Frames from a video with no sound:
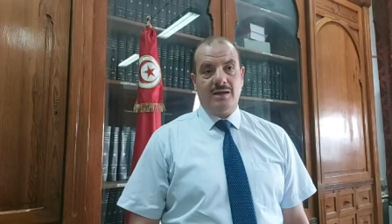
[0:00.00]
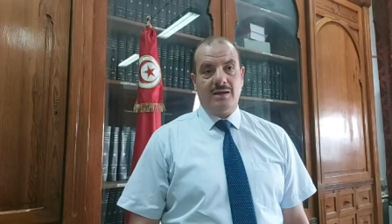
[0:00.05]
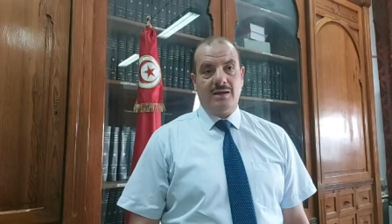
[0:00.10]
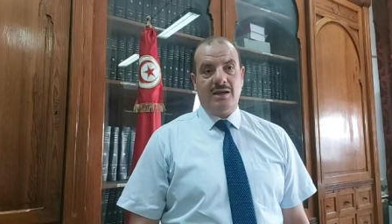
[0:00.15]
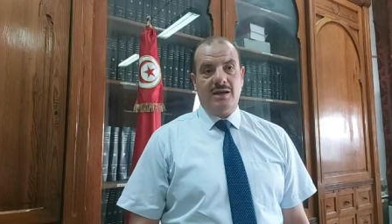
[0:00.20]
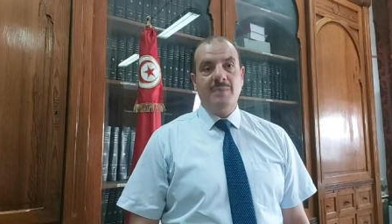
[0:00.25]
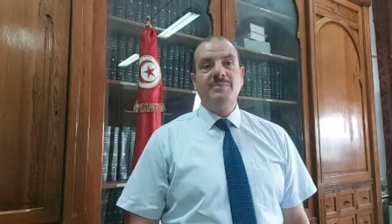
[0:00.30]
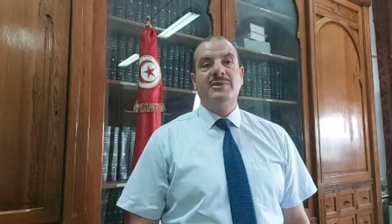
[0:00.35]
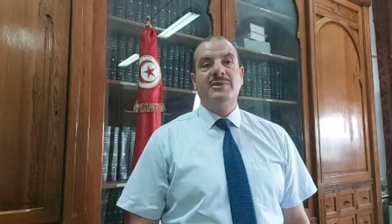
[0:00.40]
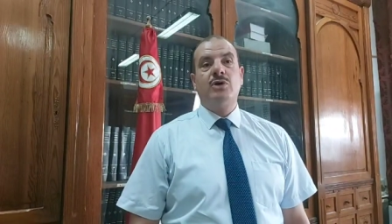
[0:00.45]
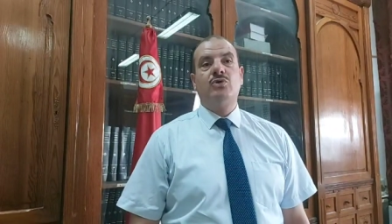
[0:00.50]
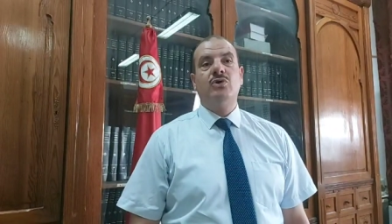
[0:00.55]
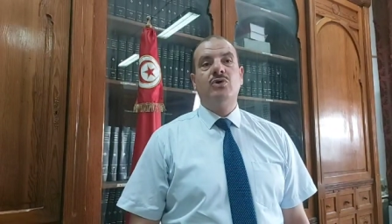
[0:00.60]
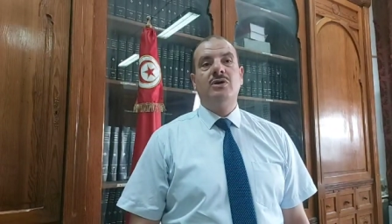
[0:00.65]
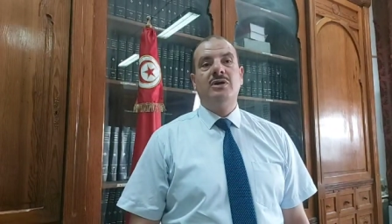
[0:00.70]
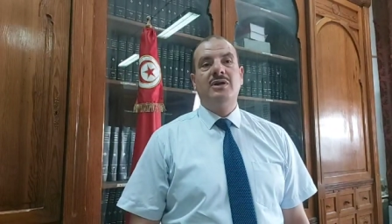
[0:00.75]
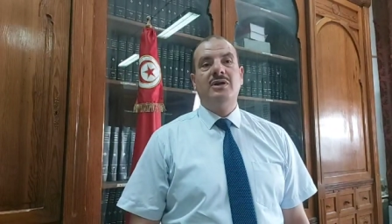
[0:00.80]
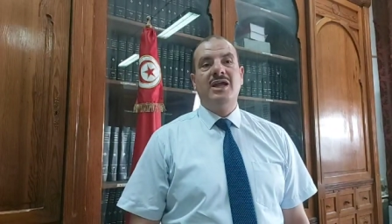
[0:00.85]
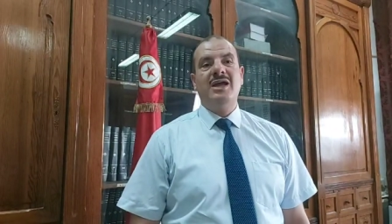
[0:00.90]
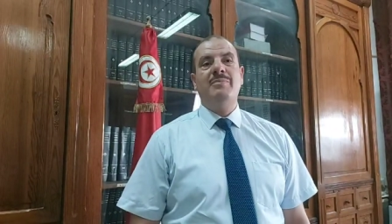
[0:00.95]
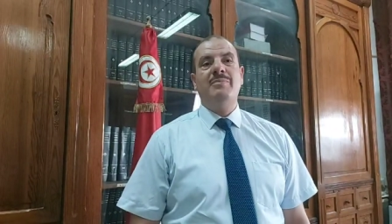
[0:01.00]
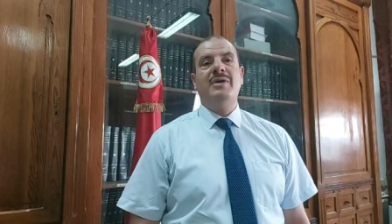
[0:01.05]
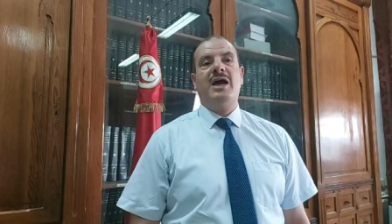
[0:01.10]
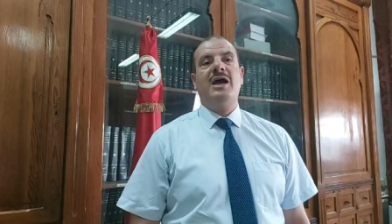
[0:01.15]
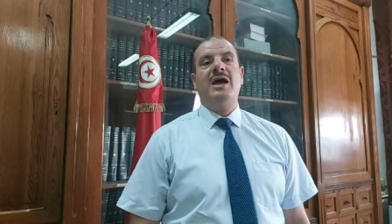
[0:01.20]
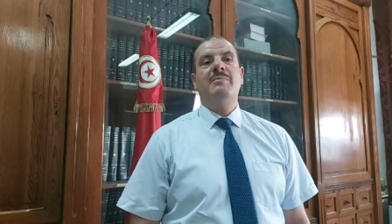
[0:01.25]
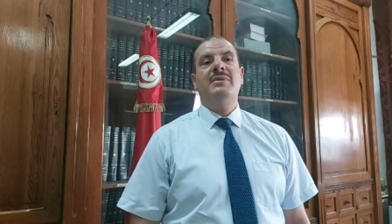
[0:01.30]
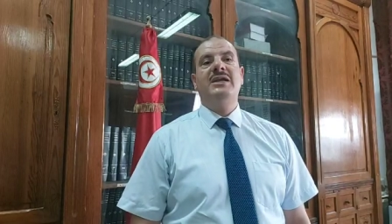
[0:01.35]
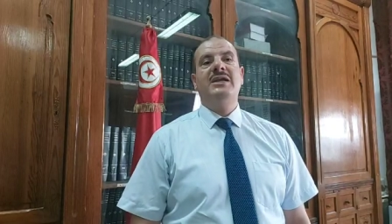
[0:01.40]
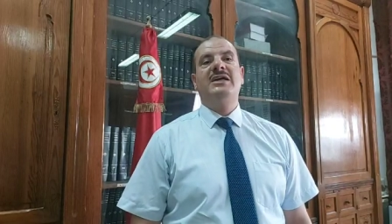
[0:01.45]
لم تكن تكن
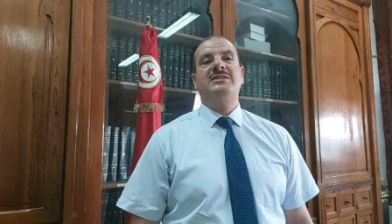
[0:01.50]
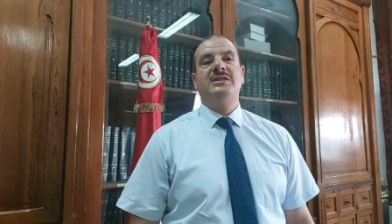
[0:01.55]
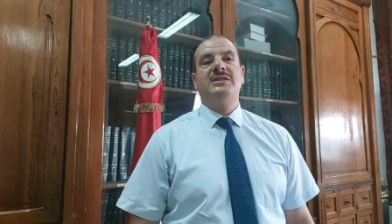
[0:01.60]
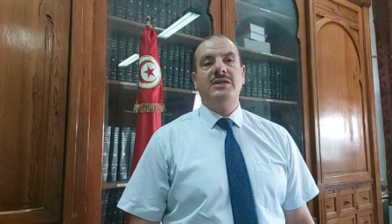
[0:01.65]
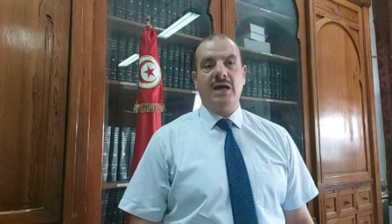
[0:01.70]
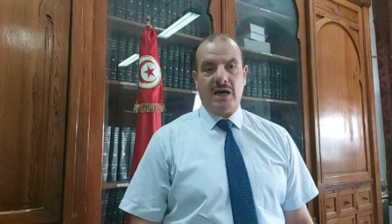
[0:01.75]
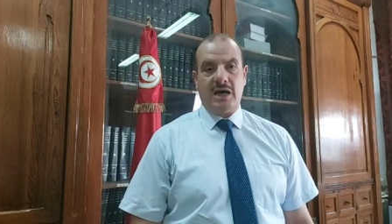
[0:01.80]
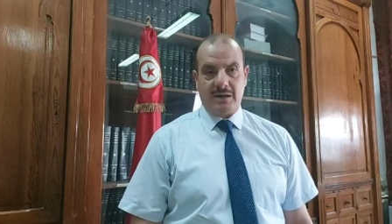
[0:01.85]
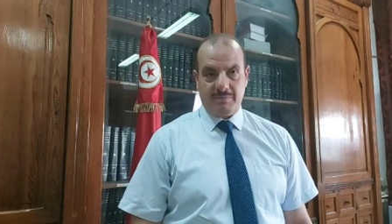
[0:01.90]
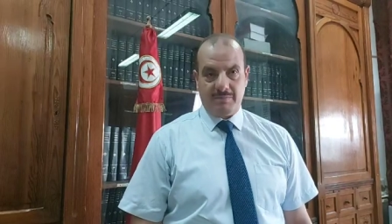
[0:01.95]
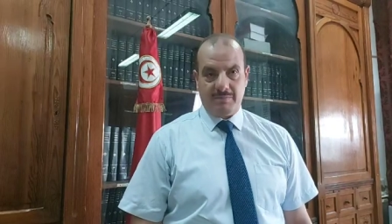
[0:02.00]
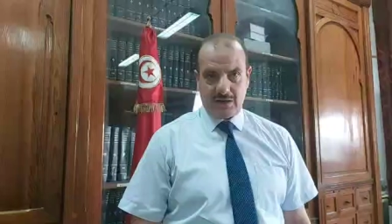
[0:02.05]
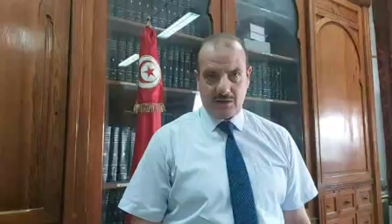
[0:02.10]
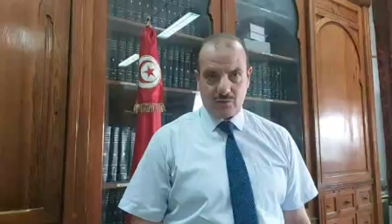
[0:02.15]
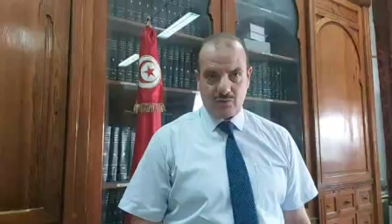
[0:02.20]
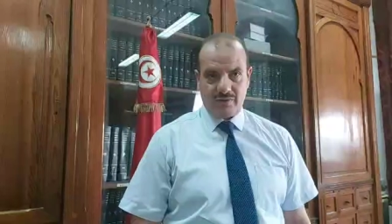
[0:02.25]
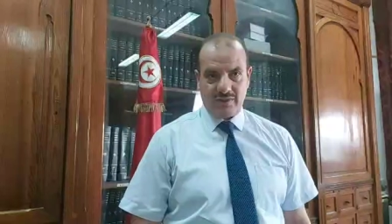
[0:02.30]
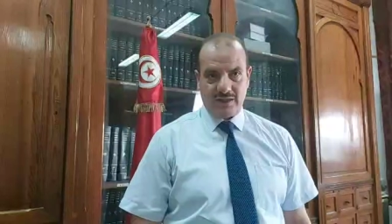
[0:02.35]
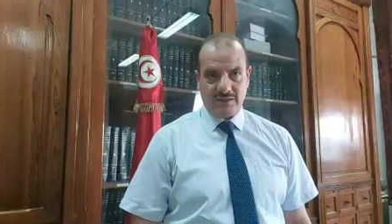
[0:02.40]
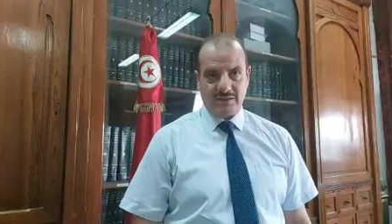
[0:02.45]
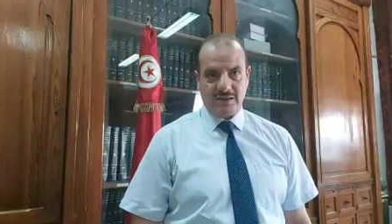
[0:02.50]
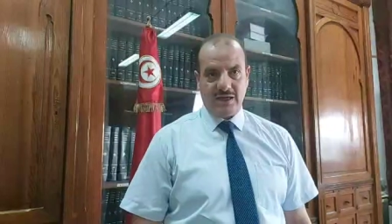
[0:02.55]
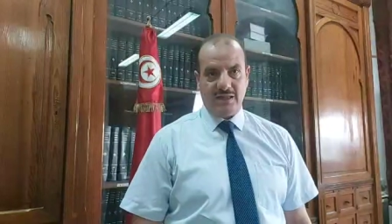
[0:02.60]
نابعة من اختيار من القضاة